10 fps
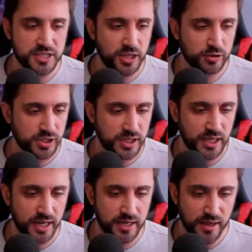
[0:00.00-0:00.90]
chino
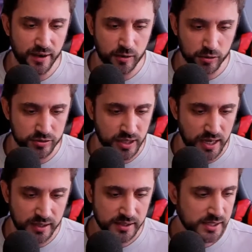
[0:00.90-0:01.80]
siquiera Nia da
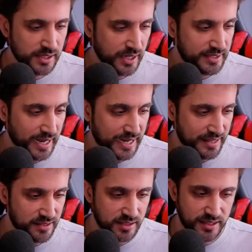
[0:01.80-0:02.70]
Costa está
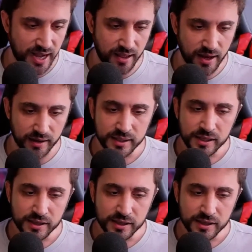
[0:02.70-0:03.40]
acreditada